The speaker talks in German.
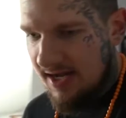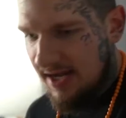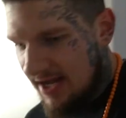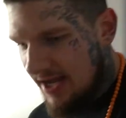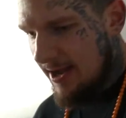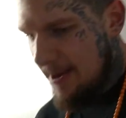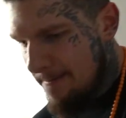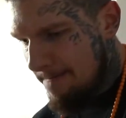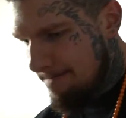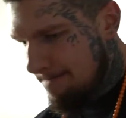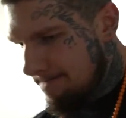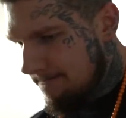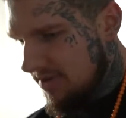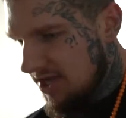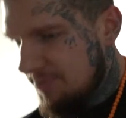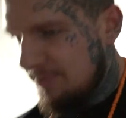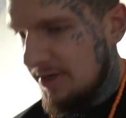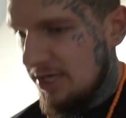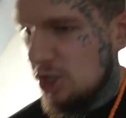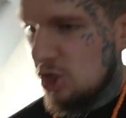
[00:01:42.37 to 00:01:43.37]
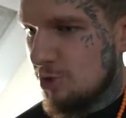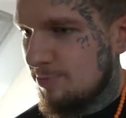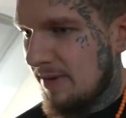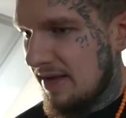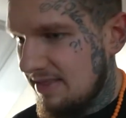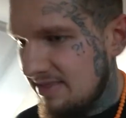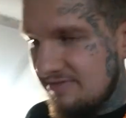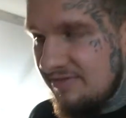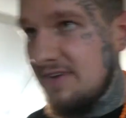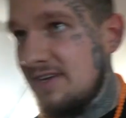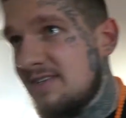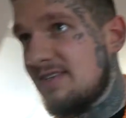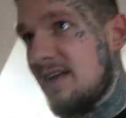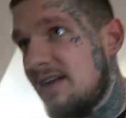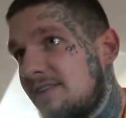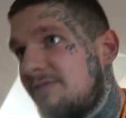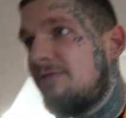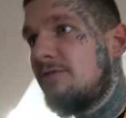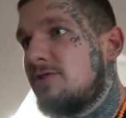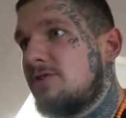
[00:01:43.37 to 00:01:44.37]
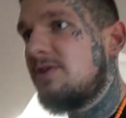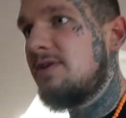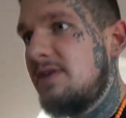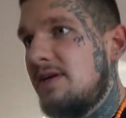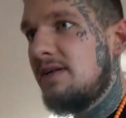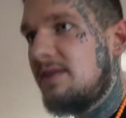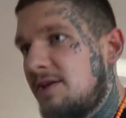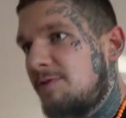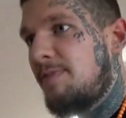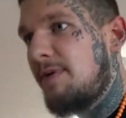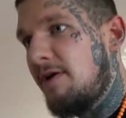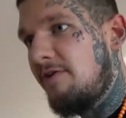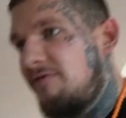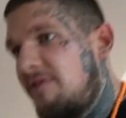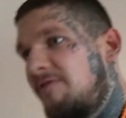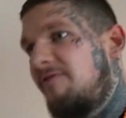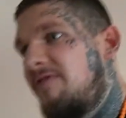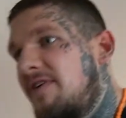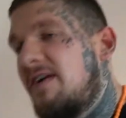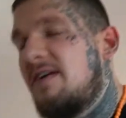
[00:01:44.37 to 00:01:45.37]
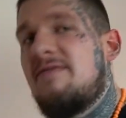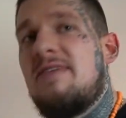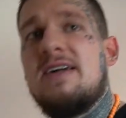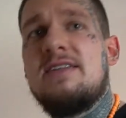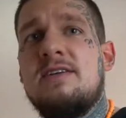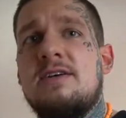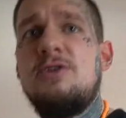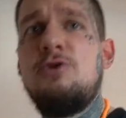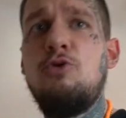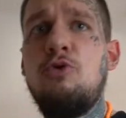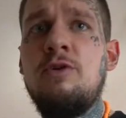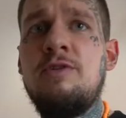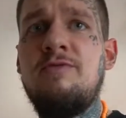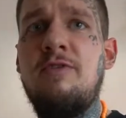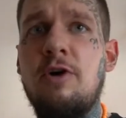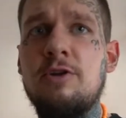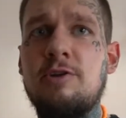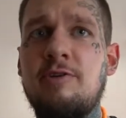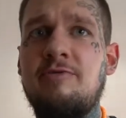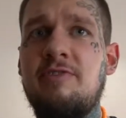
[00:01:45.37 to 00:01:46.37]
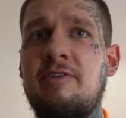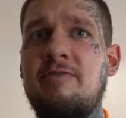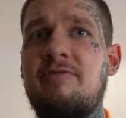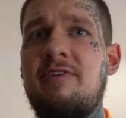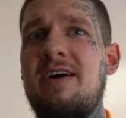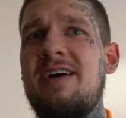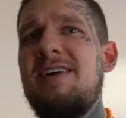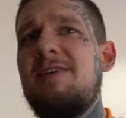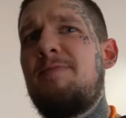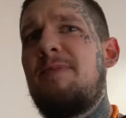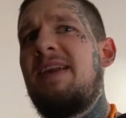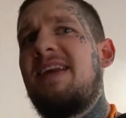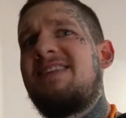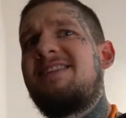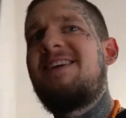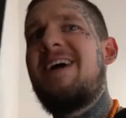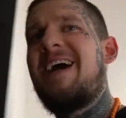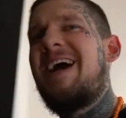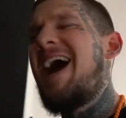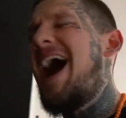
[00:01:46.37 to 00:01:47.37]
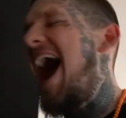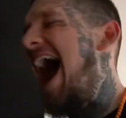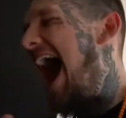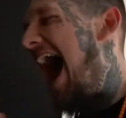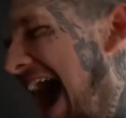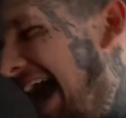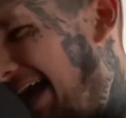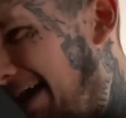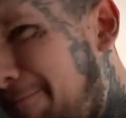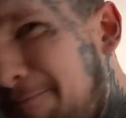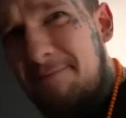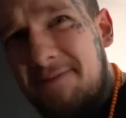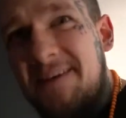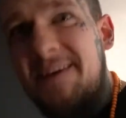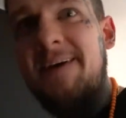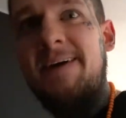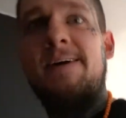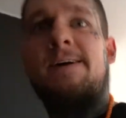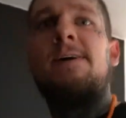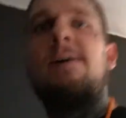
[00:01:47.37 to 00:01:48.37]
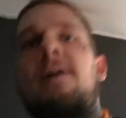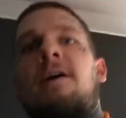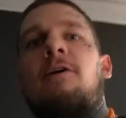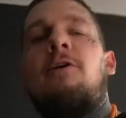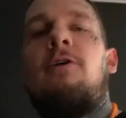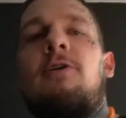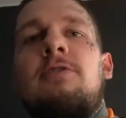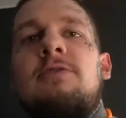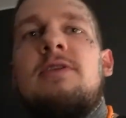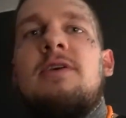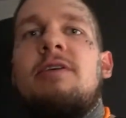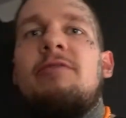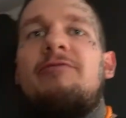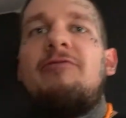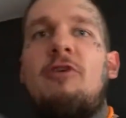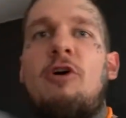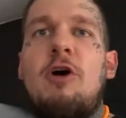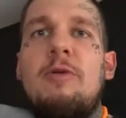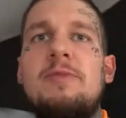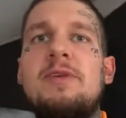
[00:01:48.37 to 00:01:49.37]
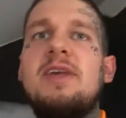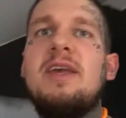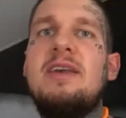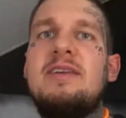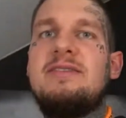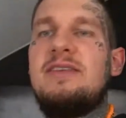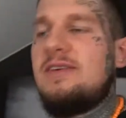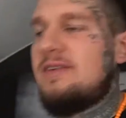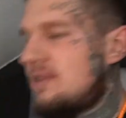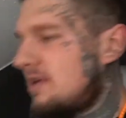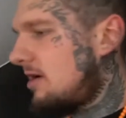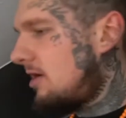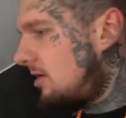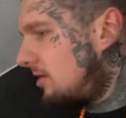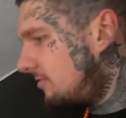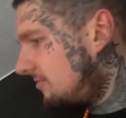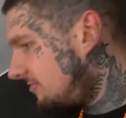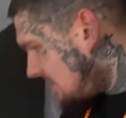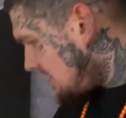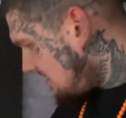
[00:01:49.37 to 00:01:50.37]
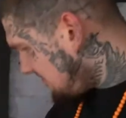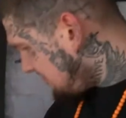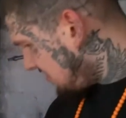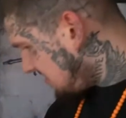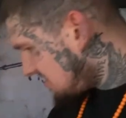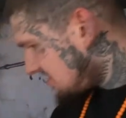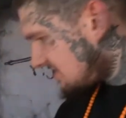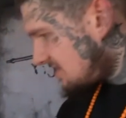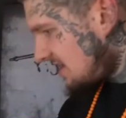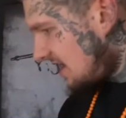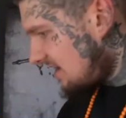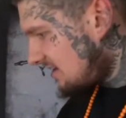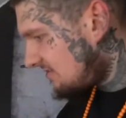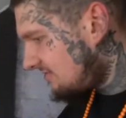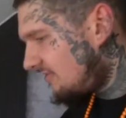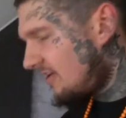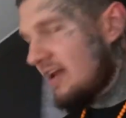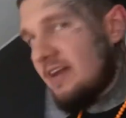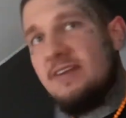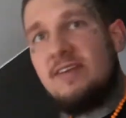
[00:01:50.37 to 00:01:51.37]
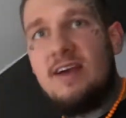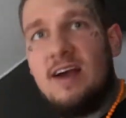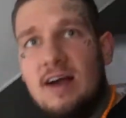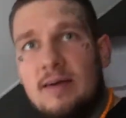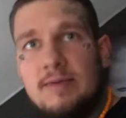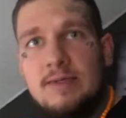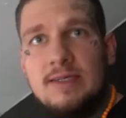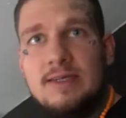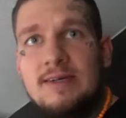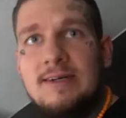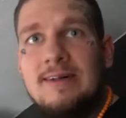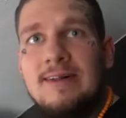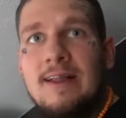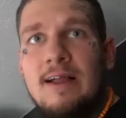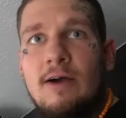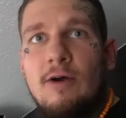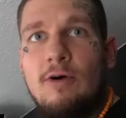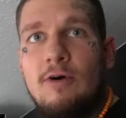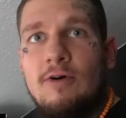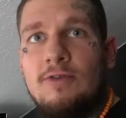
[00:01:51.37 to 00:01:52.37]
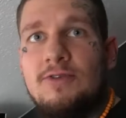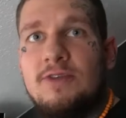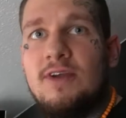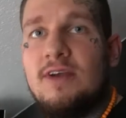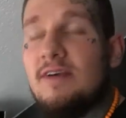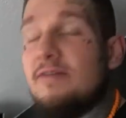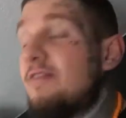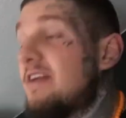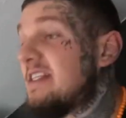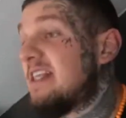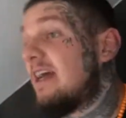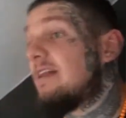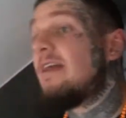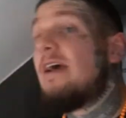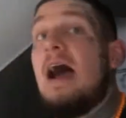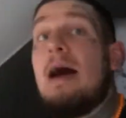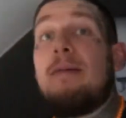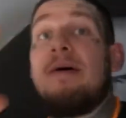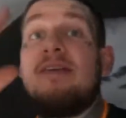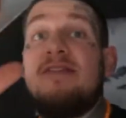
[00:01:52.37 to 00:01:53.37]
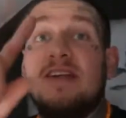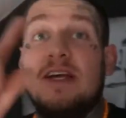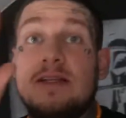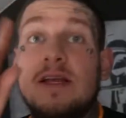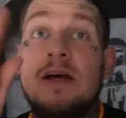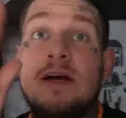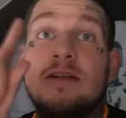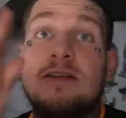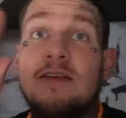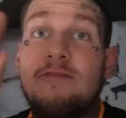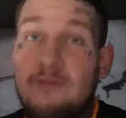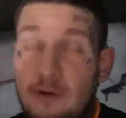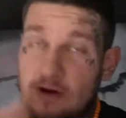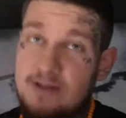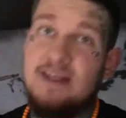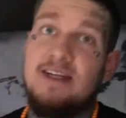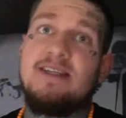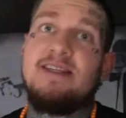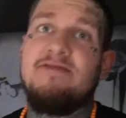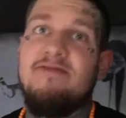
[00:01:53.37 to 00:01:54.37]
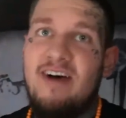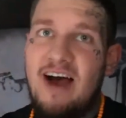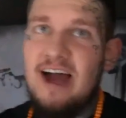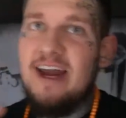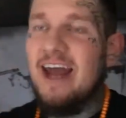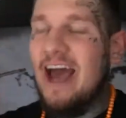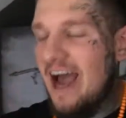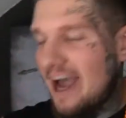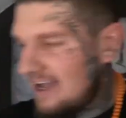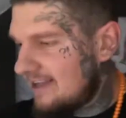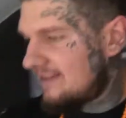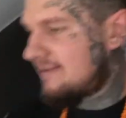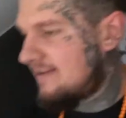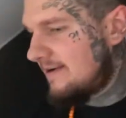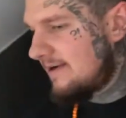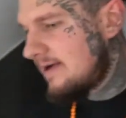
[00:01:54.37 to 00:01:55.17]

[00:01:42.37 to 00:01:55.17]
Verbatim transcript: ähm, ich bin gespannt, wie das alles funktioniert. Ich bin auf jeden Fall, warte, Jugendwort auf jeden Fall. Ich bin ja sehr gehypt und äh, freue mich riesig drauf, äh, wenn ich das hier alles fertig habe. Und äh, wie gesagt, aber wie gesagt, die Vorsätze waren halt